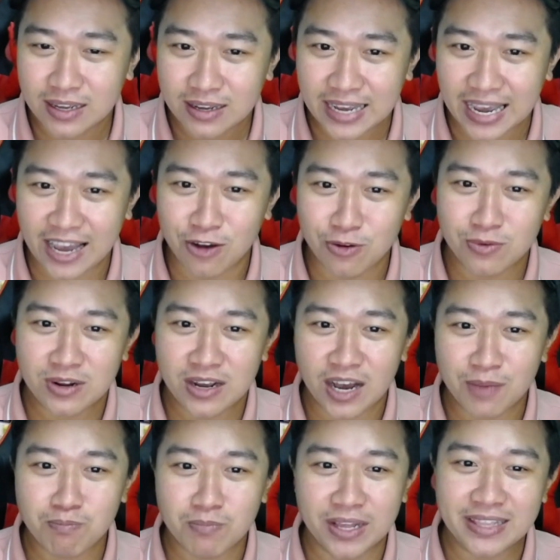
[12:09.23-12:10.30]
cáo
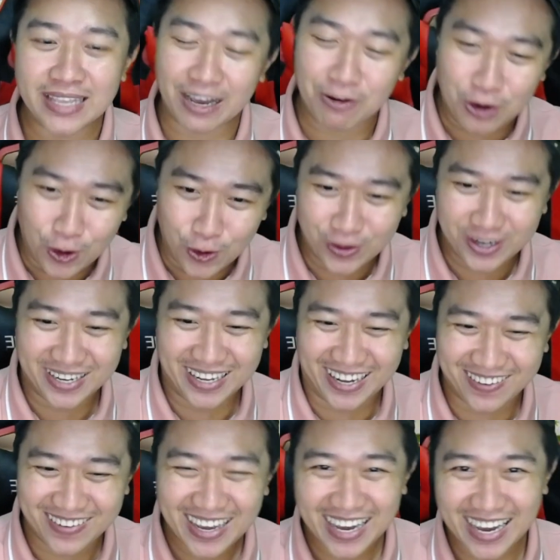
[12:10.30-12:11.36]
gớm bên nhau luôn thấy không